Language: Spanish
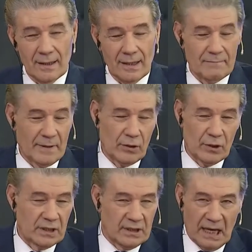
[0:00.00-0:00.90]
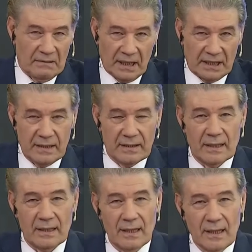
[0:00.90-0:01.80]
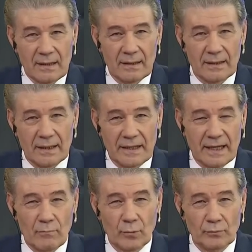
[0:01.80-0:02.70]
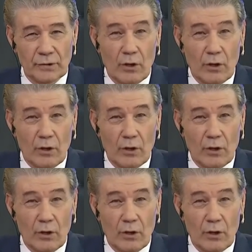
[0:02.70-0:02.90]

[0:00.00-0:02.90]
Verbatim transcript: El periodista, la gente de, lo del mundo,